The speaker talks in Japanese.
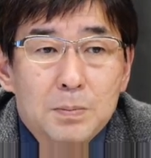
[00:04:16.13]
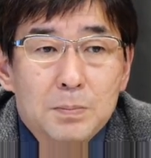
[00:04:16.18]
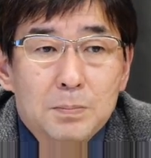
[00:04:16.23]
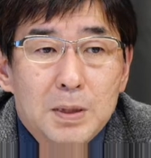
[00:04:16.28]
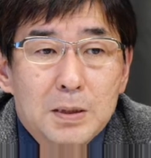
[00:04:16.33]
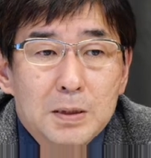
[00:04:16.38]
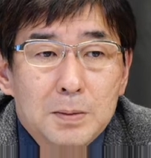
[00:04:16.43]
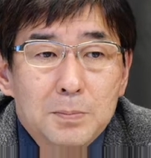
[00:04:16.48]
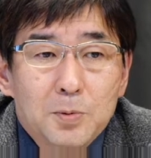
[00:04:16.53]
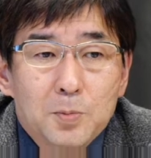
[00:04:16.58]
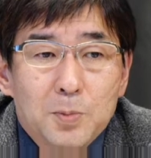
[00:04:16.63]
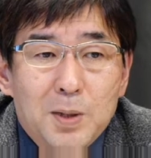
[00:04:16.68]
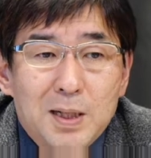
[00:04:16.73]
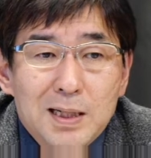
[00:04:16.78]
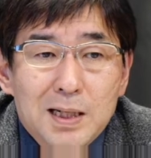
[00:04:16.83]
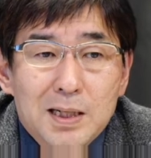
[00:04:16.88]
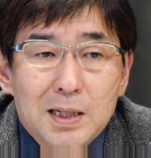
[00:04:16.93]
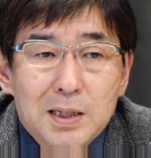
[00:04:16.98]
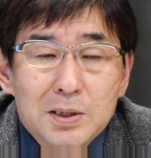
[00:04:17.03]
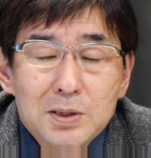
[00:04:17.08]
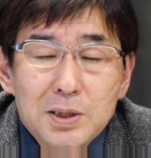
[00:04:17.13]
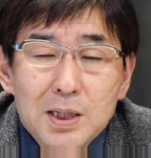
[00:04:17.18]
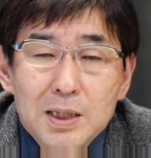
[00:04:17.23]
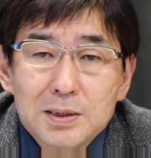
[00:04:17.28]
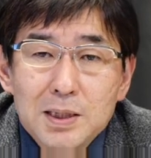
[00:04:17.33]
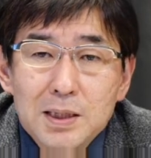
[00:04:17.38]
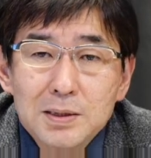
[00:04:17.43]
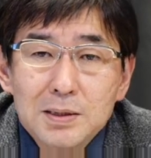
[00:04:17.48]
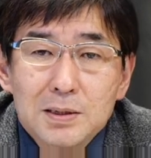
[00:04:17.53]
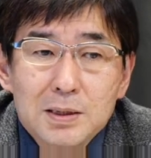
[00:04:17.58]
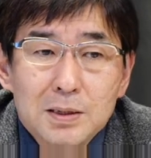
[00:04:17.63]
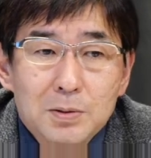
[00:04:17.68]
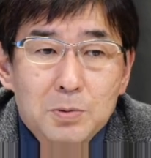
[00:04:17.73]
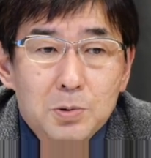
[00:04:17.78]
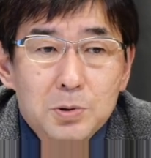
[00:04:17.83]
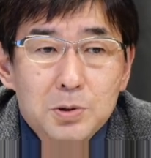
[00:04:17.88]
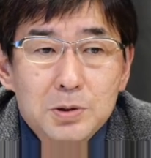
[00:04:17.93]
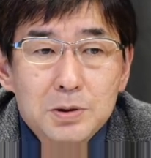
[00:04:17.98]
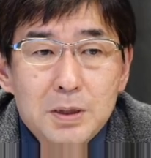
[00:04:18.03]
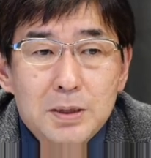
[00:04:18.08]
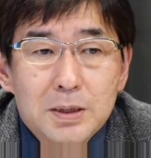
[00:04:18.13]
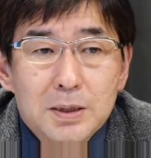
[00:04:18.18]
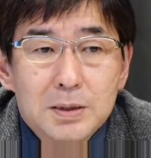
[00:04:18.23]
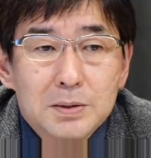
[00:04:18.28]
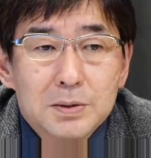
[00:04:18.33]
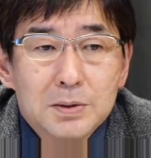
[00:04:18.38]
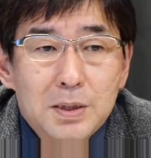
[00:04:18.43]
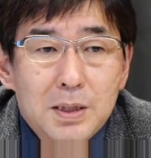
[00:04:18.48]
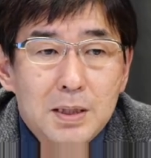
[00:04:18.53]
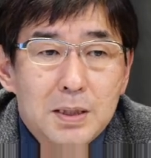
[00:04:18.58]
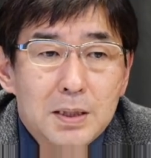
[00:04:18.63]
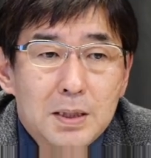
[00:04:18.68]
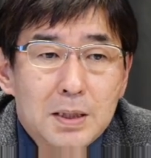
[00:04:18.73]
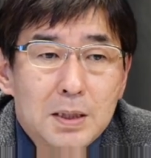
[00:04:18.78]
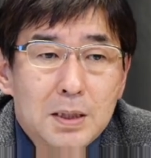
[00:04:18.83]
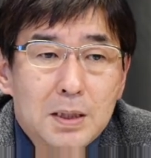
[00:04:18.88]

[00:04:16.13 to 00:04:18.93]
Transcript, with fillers: まあ、でもまだ歴史浅いんですね50年なんですね。